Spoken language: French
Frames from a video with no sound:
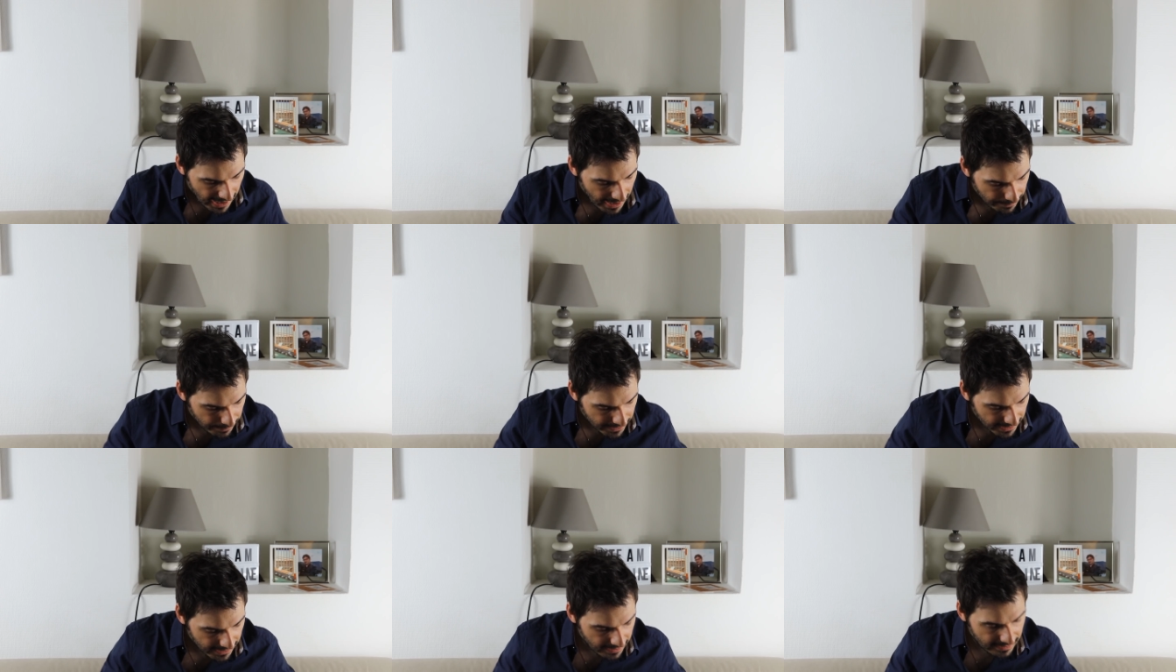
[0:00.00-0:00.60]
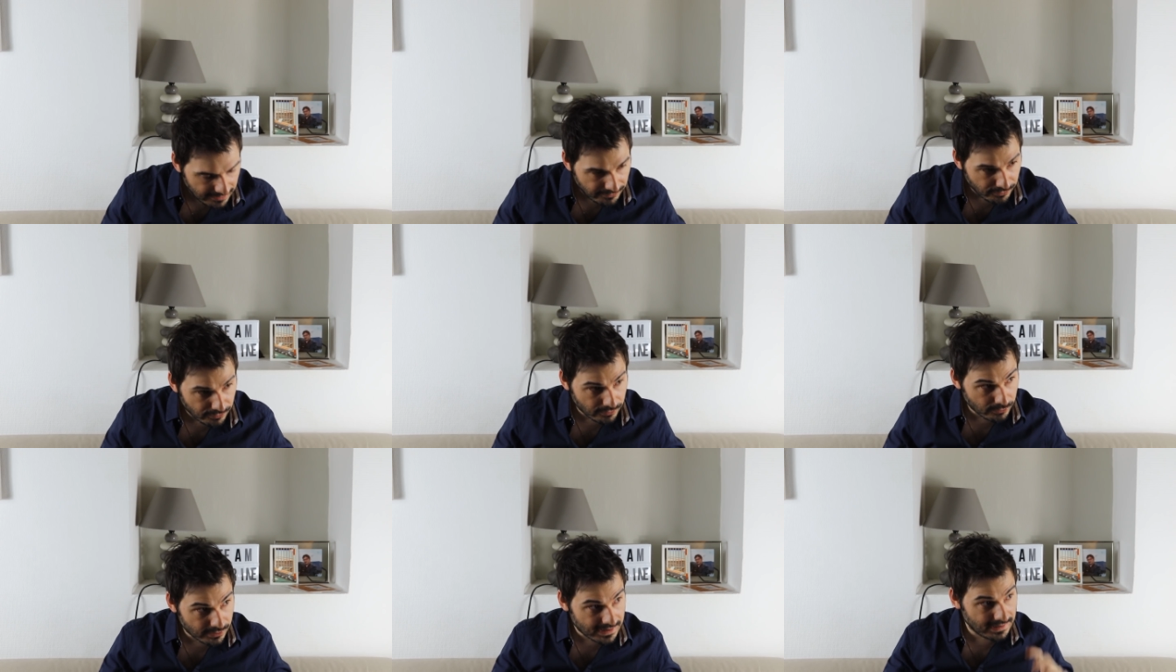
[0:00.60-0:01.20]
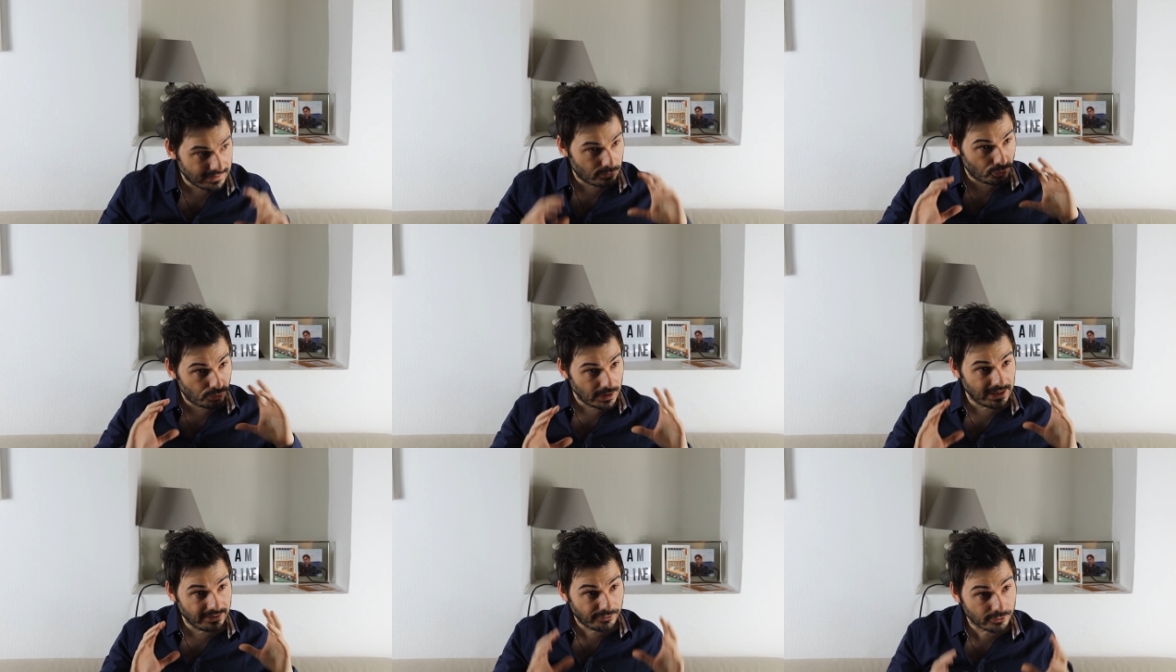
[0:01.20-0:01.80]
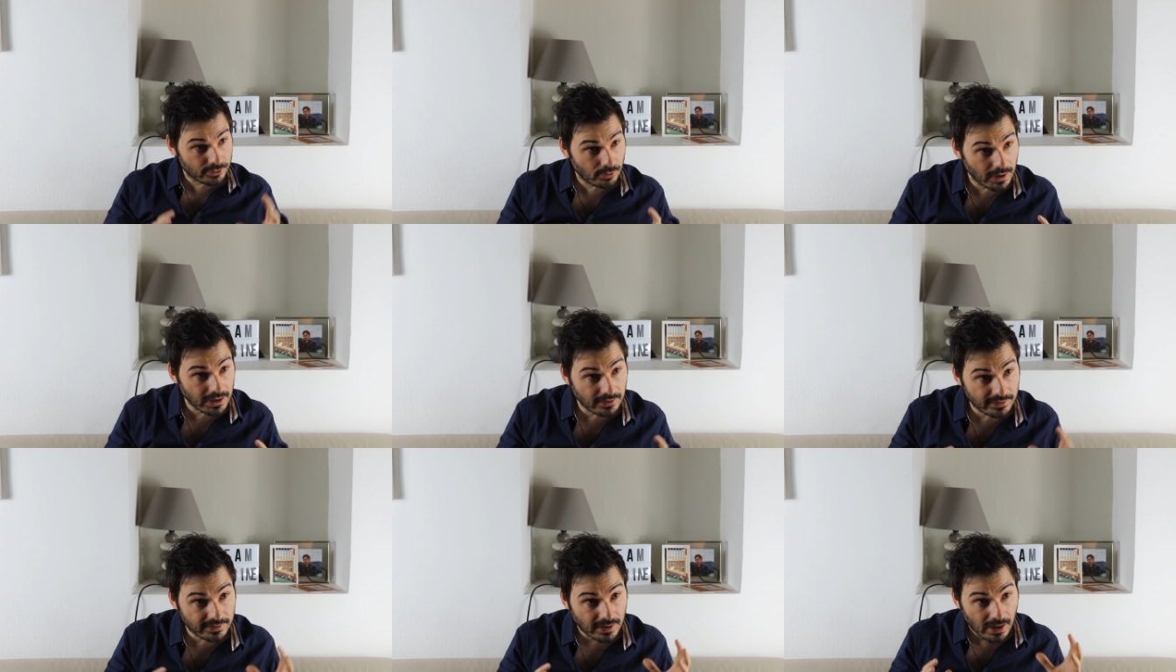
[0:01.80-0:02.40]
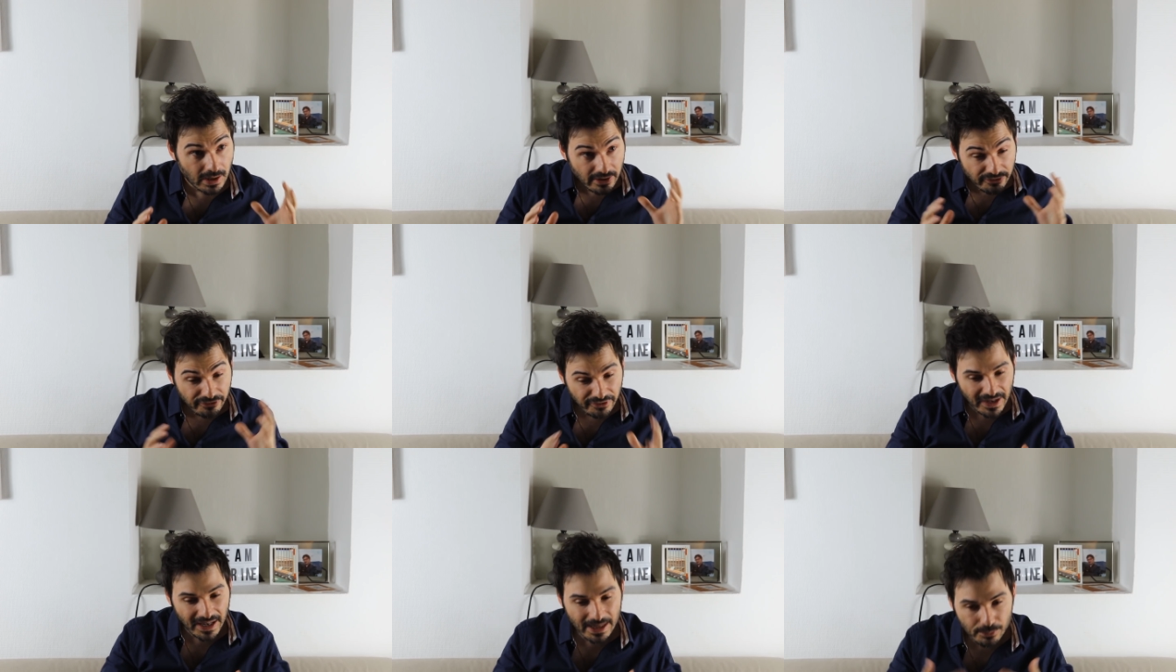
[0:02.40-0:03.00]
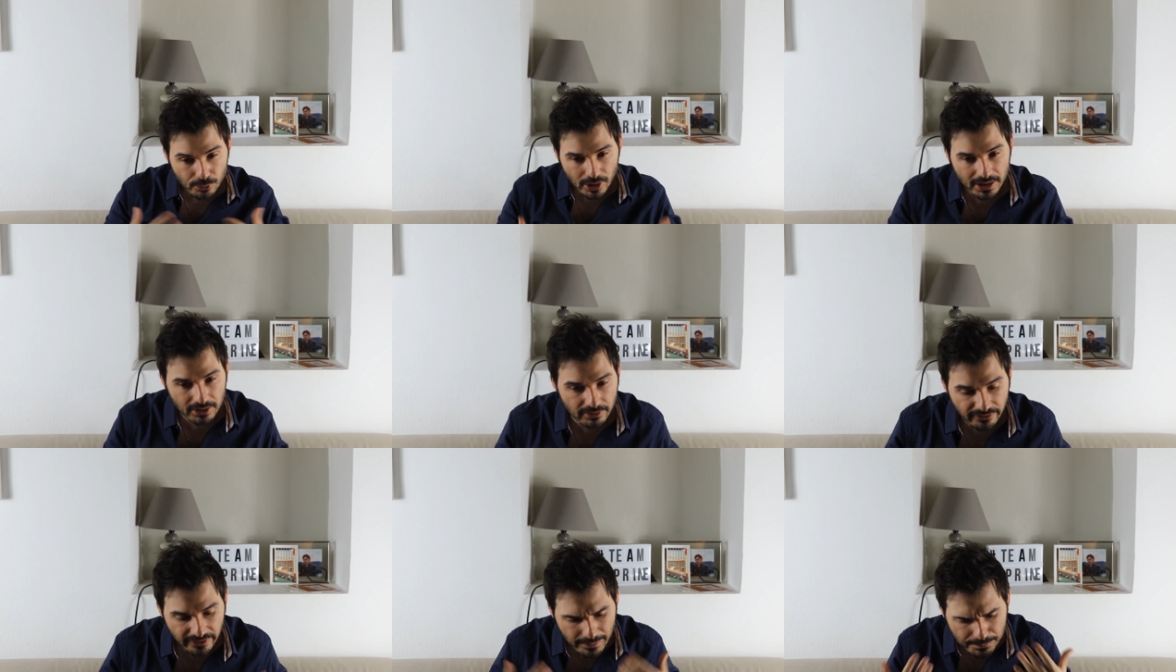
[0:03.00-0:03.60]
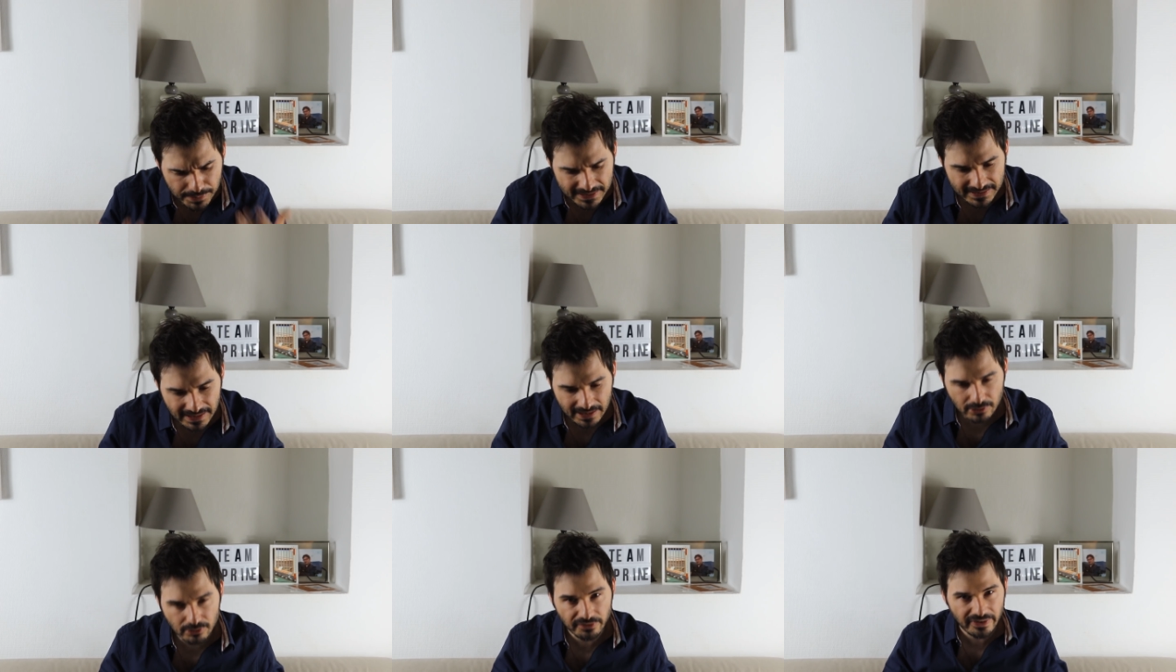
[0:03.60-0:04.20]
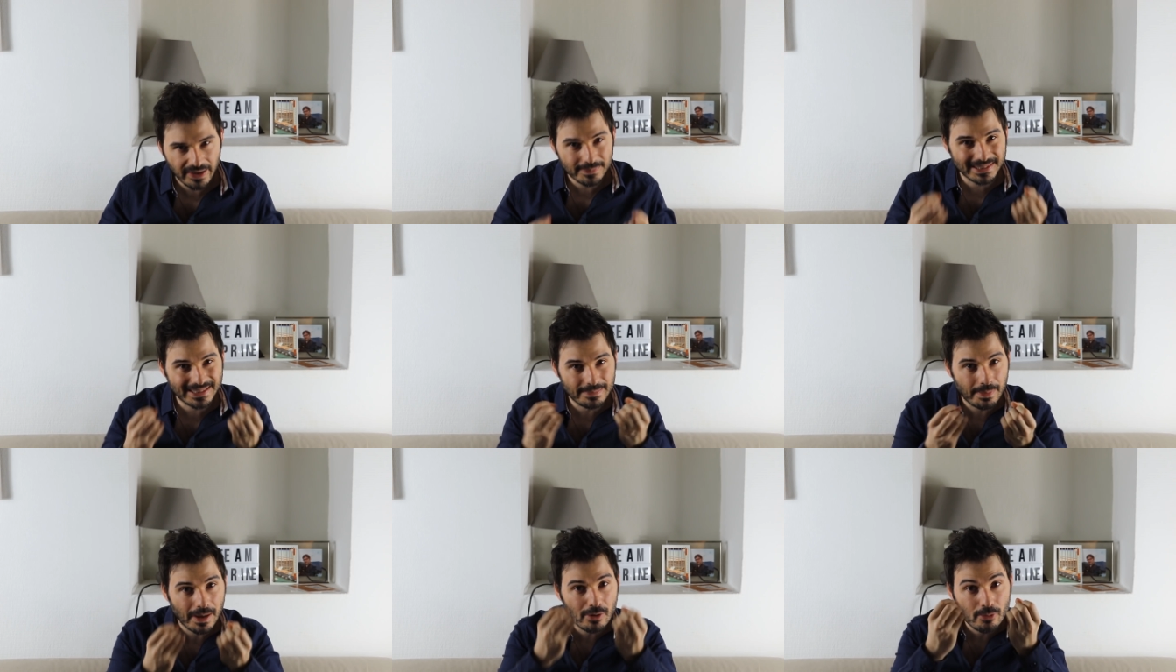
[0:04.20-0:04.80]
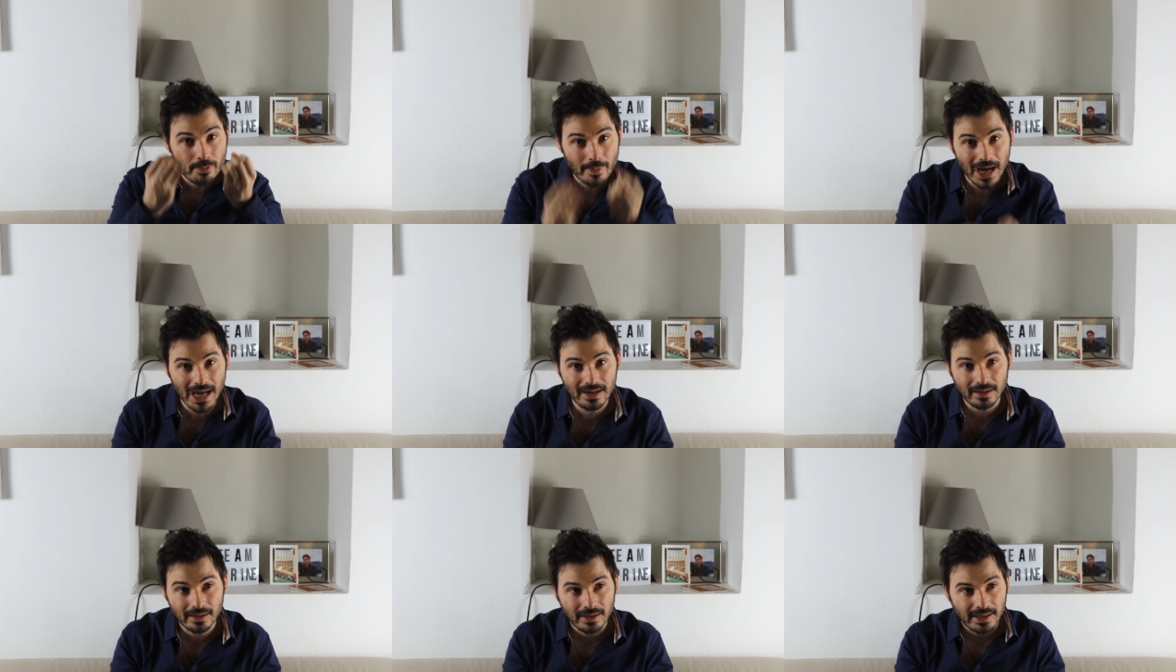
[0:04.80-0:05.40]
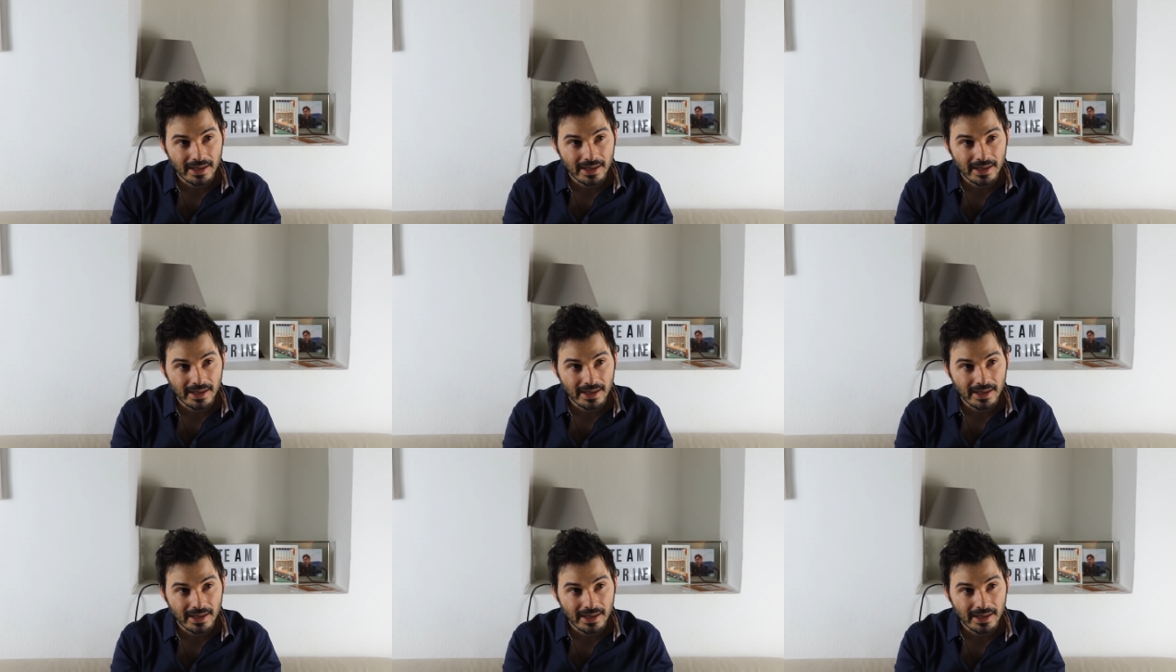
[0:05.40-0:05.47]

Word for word: Après, il faut aussi tuer des fausses croyances. Faire l'amour avec une femme, baiser avec une femme, c'est pas le mal.